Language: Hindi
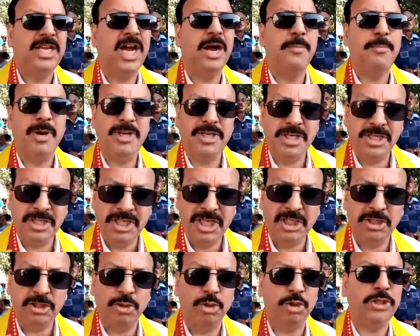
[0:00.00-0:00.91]
जहाँ भजन
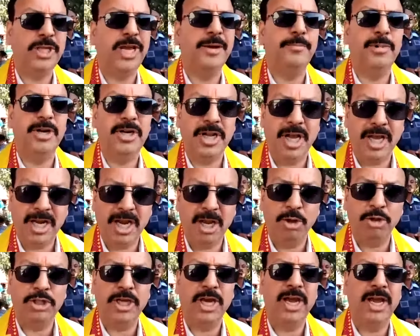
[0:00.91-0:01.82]
कीर्तन होता है
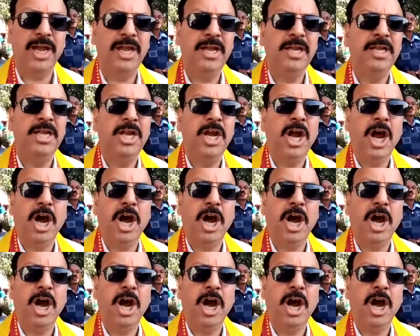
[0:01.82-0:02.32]
भंडारा होता है